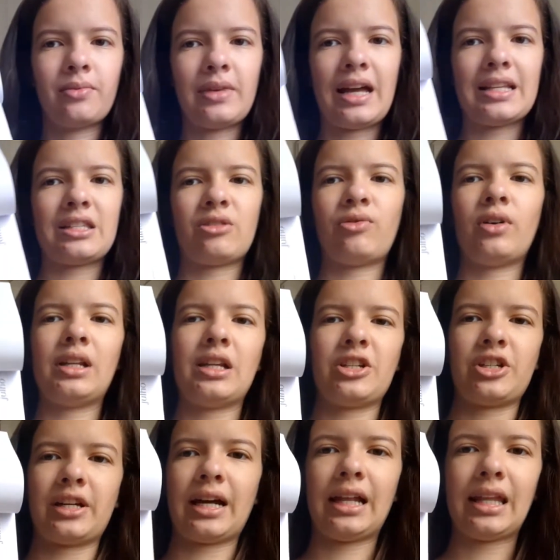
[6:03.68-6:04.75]
as folhas
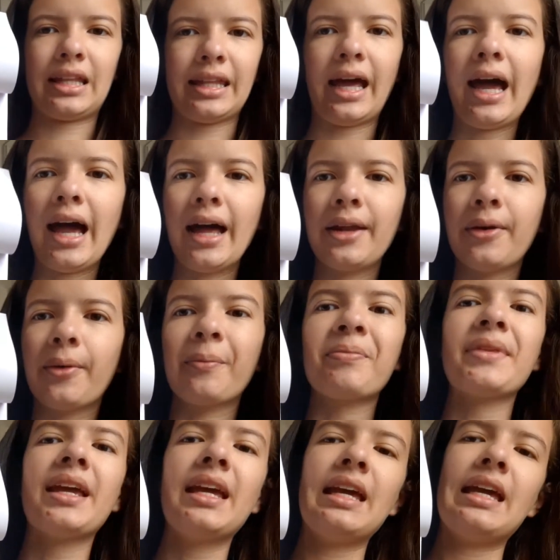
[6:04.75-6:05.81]
de calendário
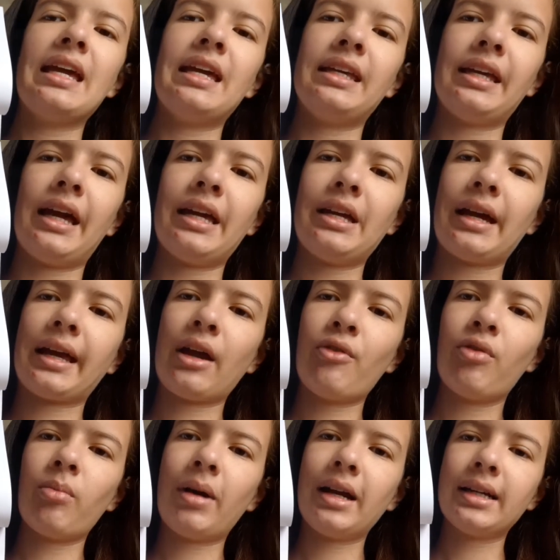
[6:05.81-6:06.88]
e aí aqui é eu
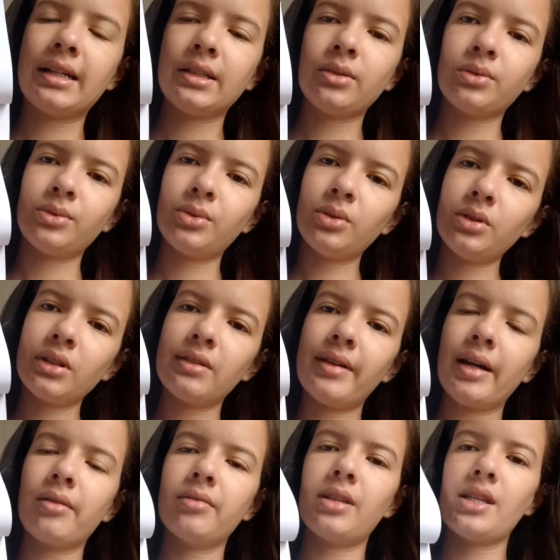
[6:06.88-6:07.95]
vou marcando tudo o que vai
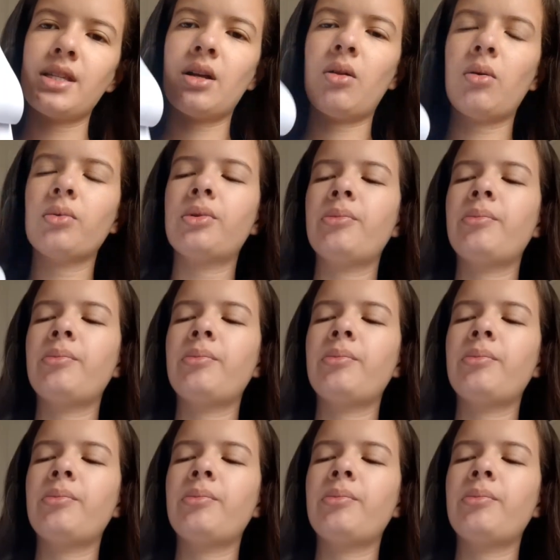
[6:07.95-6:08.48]
acontecer ao longo do